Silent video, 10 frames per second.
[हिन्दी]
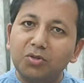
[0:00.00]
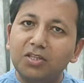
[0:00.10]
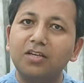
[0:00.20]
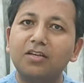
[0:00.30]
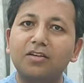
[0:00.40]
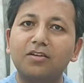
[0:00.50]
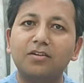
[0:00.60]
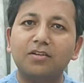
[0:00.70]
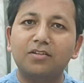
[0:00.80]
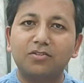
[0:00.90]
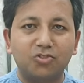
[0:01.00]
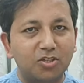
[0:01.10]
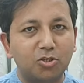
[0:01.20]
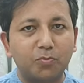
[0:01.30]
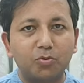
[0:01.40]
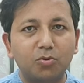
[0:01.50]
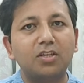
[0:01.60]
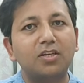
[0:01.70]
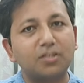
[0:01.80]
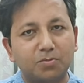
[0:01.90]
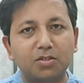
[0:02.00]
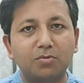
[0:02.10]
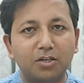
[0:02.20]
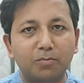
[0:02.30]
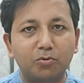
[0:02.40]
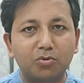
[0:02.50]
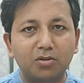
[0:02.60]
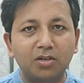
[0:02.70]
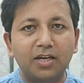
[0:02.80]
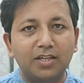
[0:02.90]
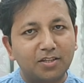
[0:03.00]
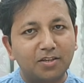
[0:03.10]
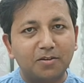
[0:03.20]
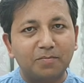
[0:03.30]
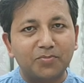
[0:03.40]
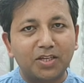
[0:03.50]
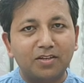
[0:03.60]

कुंती के ज्येष्ठ पुत्र या सबसे बड़े पुत्र थे